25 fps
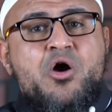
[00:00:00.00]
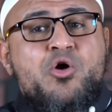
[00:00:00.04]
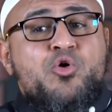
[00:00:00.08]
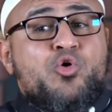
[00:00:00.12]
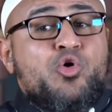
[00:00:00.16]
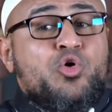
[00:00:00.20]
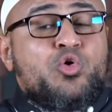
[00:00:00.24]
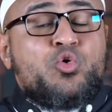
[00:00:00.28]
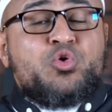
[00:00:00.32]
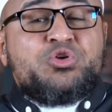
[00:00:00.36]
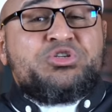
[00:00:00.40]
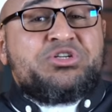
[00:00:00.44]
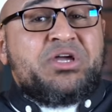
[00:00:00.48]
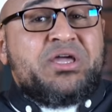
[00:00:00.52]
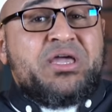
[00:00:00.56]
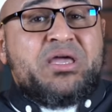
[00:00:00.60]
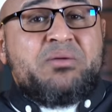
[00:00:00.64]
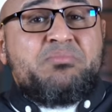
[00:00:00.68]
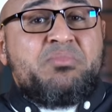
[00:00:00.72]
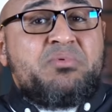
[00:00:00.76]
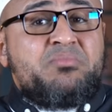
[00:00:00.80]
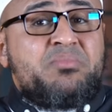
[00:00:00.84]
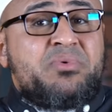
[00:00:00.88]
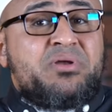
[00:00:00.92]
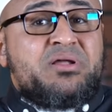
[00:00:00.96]
كل شيء
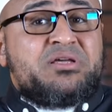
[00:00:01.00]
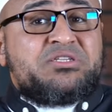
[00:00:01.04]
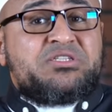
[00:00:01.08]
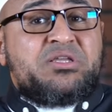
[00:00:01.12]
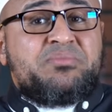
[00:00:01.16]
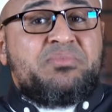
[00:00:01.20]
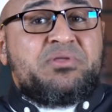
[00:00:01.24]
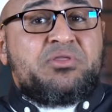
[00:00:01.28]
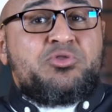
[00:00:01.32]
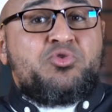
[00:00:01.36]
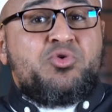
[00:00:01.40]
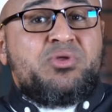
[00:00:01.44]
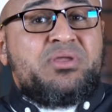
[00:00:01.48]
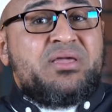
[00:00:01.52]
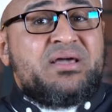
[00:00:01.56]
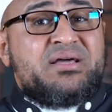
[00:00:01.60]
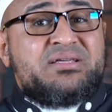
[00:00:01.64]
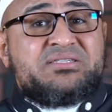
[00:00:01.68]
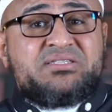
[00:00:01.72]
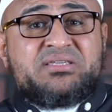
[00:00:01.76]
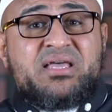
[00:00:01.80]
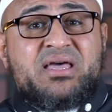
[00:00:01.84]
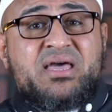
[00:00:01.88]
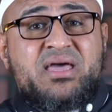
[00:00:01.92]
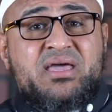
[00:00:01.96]
من مناصب الدنيا
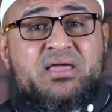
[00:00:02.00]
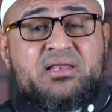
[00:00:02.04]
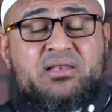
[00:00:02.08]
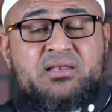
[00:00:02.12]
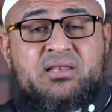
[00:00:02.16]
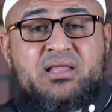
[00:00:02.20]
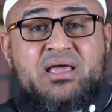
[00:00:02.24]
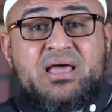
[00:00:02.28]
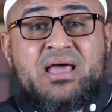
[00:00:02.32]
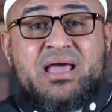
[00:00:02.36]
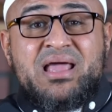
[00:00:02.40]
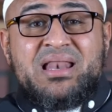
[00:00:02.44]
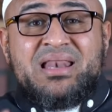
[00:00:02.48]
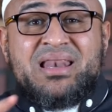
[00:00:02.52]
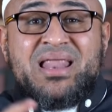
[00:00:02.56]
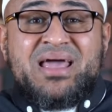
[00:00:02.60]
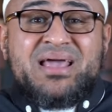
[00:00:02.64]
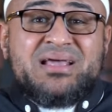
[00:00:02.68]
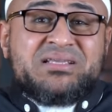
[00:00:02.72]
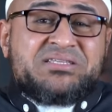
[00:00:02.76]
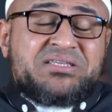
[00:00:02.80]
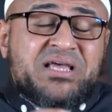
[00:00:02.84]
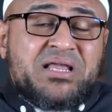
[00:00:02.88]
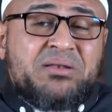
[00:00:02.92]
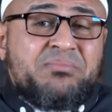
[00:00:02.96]
زائل
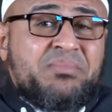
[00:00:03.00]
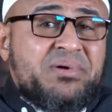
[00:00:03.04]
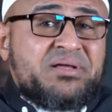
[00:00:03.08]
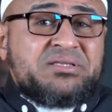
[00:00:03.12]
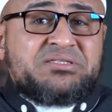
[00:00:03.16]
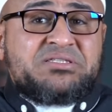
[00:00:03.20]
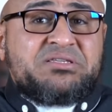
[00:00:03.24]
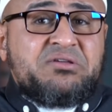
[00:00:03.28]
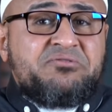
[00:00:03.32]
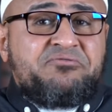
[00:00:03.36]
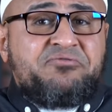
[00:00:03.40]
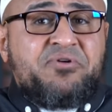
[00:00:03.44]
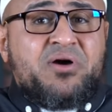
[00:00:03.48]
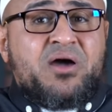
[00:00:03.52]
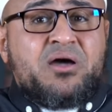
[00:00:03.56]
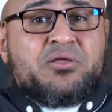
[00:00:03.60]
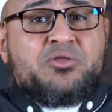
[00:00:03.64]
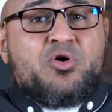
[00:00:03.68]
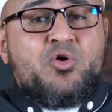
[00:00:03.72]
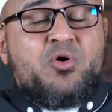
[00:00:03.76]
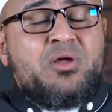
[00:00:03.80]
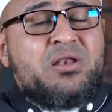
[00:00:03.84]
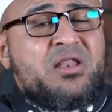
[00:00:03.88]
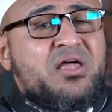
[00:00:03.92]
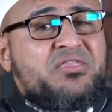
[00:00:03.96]
ليس المنصب فقط
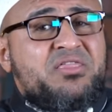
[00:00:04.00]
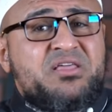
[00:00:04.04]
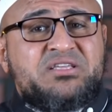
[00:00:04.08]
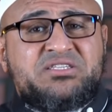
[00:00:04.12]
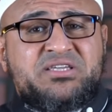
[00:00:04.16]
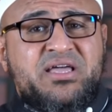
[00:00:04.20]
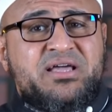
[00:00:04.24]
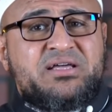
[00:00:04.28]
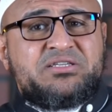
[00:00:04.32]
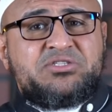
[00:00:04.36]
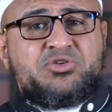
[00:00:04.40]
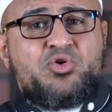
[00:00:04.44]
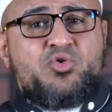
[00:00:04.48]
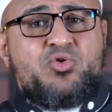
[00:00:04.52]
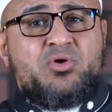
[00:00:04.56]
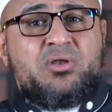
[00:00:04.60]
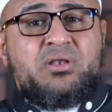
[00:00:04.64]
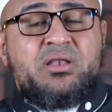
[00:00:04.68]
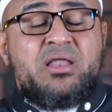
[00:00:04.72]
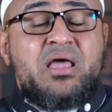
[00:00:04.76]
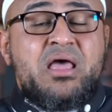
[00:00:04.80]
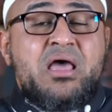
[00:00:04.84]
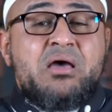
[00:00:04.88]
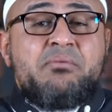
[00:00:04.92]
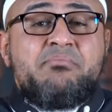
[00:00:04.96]
هو الذي
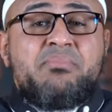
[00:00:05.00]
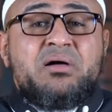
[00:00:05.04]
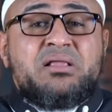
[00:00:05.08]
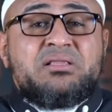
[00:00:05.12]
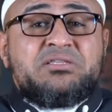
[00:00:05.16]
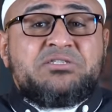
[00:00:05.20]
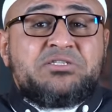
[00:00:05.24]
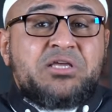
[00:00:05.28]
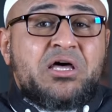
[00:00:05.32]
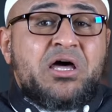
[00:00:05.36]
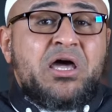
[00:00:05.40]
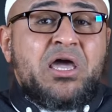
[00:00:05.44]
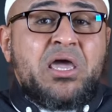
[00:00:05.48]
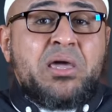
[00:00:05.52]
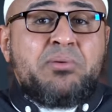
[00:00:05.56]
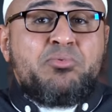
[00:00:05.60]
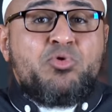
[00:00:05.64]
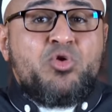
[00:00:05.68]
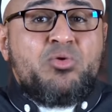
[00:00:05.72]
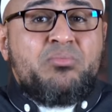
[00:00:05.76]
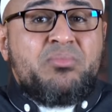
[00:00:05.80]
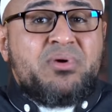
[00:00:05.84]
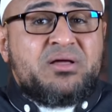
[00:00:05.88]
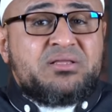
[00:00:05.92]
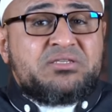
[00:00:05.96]
سيزول بل صاحب
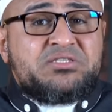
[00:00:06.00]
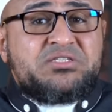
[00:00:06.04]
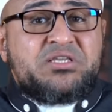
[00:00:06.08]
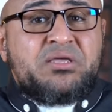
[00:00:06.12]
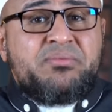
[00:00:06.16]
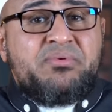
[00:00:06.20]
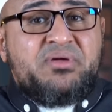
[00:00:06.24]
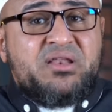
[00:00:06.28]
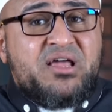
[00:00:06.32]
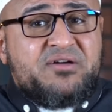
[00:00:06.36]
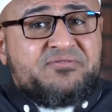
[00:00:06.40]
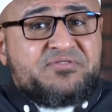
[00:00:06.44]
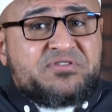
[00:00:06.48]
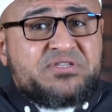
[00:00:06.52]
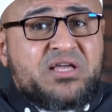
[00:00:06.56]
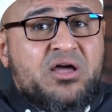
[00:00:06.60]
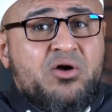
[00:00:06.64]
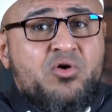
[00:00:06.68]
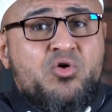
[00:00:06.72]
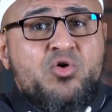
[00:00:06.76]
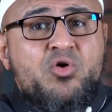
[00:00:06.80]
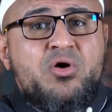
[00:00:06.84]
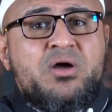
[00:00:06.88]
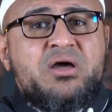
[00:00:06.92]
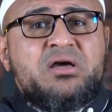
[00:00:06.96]
المنصب
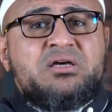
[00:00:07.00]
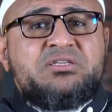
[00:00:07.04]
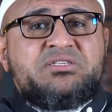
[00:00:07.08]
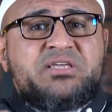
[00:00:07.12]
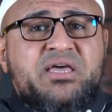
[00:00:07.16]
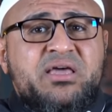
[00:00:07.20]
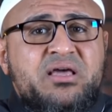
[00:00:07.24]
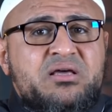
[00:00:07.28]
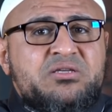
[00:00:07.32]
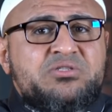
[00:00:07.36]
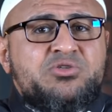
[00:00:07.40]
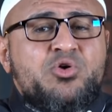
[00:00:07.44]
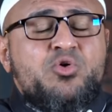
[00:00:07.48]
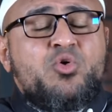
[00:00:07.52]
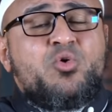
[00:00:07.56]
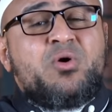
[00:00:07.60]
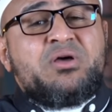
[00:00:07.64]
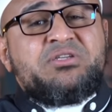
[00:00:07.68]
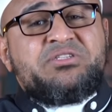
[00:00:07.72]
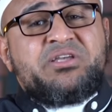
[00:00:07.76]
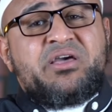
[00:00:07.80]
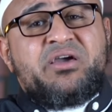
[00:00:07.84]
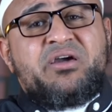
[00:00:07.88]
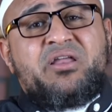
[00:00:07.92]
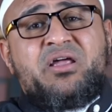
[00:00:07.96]
نفسه سيزول
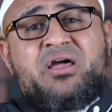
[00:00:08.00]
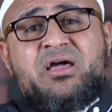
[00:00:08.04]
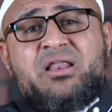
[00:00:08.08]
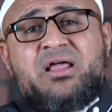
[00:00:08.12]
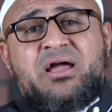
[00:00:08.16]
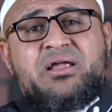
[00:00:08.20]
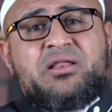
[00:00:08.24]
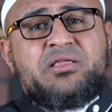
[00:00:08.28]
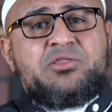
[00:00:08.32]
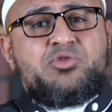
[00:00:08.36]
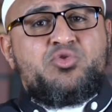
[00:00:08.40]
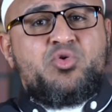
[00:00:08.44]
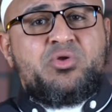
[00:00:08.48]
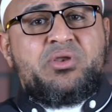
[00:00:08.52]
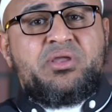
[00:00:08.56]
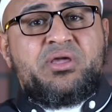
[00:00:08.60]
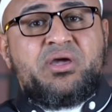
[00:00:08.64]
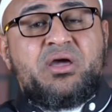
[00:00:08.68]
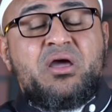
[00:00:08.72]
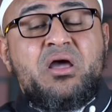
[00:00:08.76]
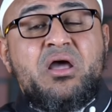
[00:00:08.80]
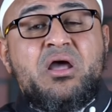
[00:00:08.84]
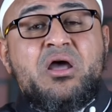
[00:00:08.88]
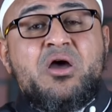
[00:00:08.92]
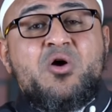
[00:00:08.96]
وسيرحل عن
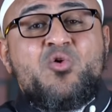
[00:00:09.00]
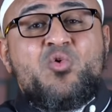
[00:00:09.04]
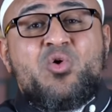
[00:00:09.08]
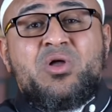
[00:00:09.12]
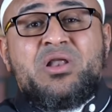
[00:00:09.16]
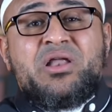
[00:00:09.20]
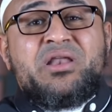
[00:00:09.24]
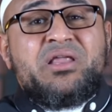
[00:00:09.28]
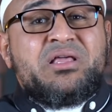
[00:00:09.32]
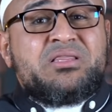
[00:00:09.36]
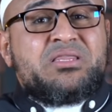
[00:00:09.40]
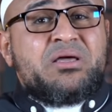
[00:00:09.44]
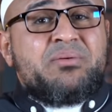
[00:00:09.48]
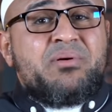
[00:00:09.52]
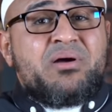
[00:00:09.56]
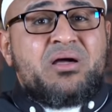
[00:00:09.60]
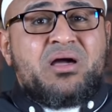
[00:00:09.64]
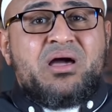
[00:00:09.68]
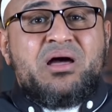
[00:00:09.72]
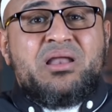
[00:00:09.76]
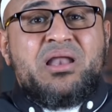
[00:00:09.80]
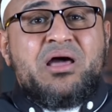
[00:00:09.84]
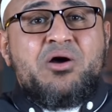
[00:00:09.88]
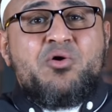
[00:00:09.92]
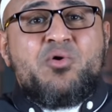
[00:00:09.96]
الدنيا ولن
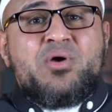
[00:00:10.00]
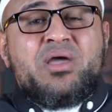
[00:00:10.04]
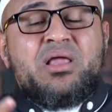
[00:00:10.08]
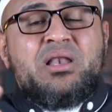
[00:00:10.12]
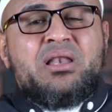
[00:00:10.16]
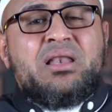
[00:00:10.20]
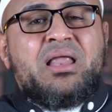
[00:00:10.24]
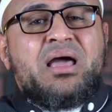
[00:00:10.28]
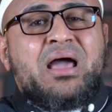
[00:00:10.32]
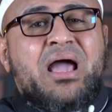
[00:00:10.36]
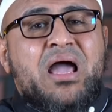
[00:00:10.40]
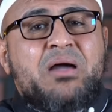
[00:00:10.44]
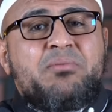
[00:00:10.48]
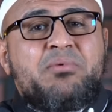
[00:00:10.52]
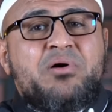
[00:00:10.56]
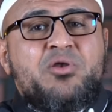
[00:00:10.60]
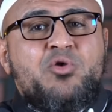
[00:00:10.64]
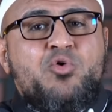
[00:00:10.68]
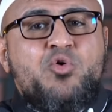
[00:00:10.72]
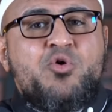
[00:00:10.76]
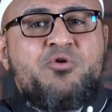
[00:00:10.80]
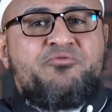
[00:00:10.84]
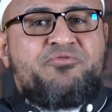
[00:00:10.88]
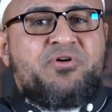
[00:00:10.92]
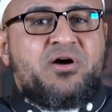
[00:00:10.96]
يتبقى له الا
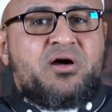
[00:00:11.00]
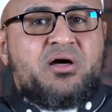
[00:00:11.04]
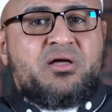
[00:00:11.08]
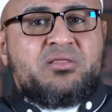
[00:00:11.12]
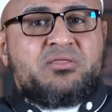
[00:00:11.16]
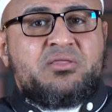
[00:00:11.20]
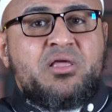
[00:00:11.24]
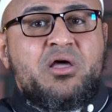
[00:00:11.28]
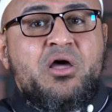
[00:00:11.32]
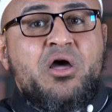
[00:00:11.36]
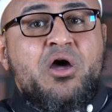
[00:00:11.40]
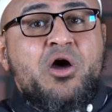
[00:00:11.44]
عمله فقط